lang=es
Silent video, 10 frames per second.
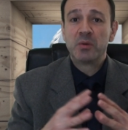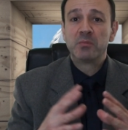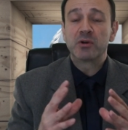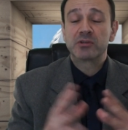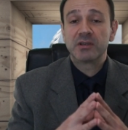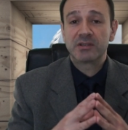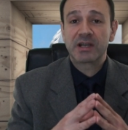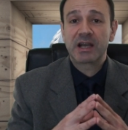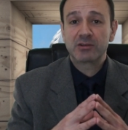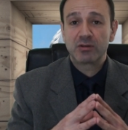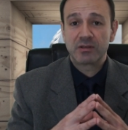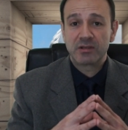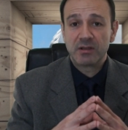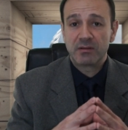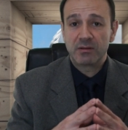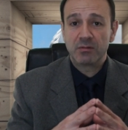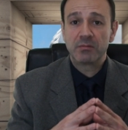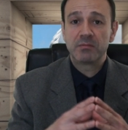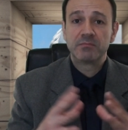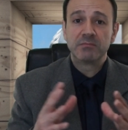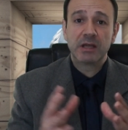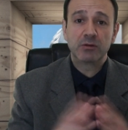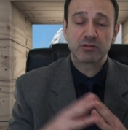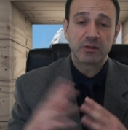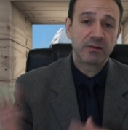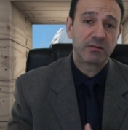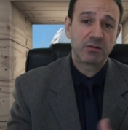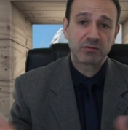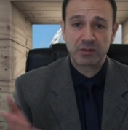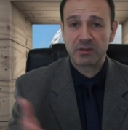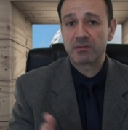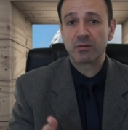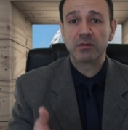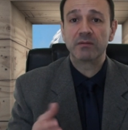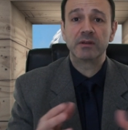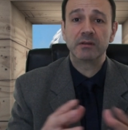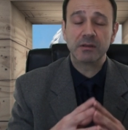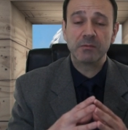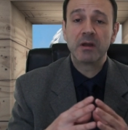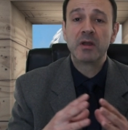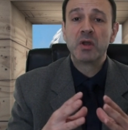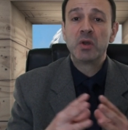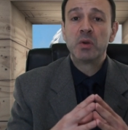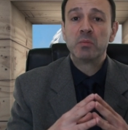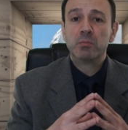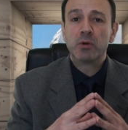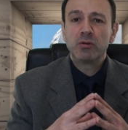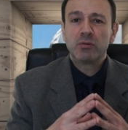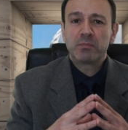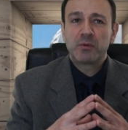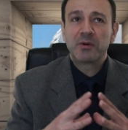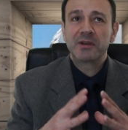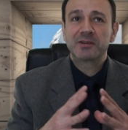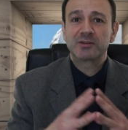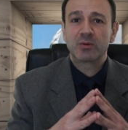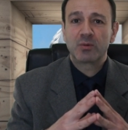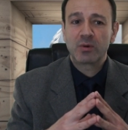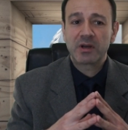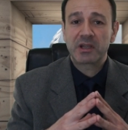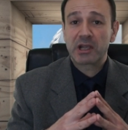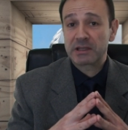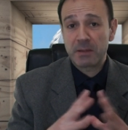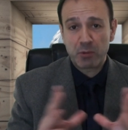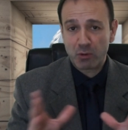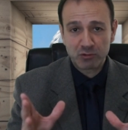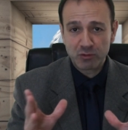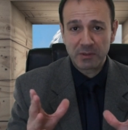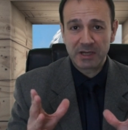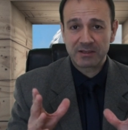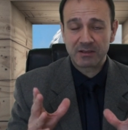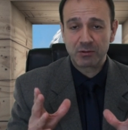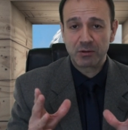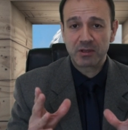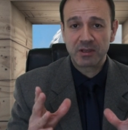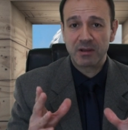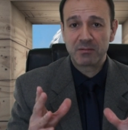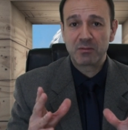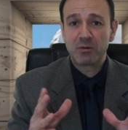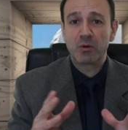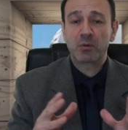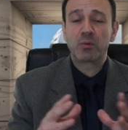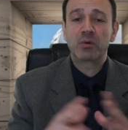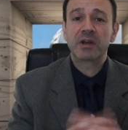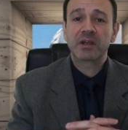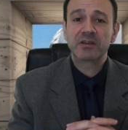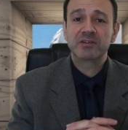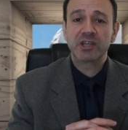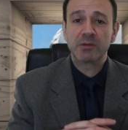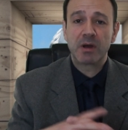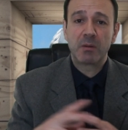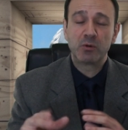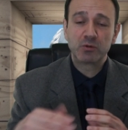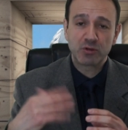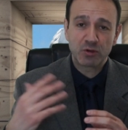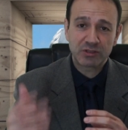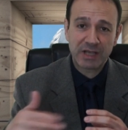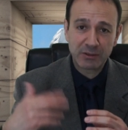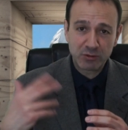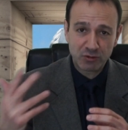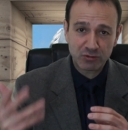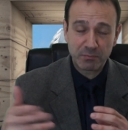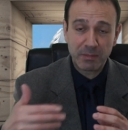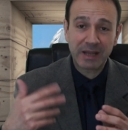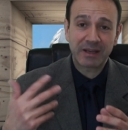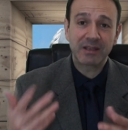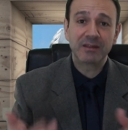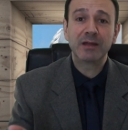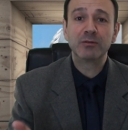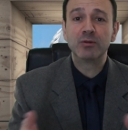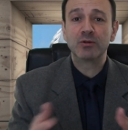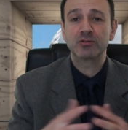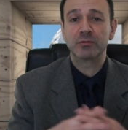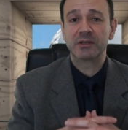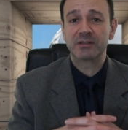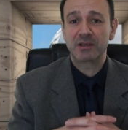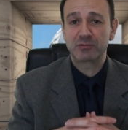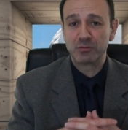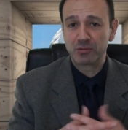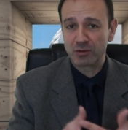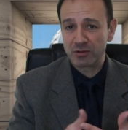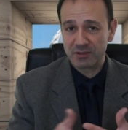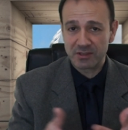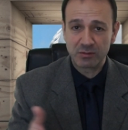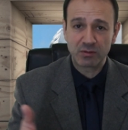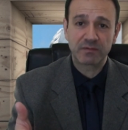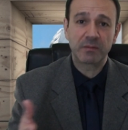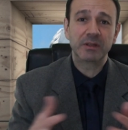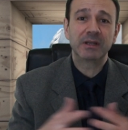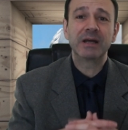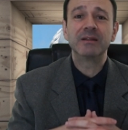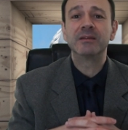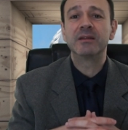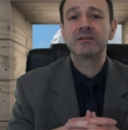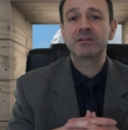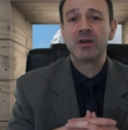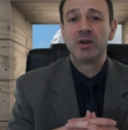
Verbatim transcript: Pues en este caso de silicio, nanosilicio, silicio en definitiva. Bueno, pues ocurre que tampoco es nueva la tecnología. Ocurre que se llevaba muchos años maquinando sobre este asunto distintos fabricantes,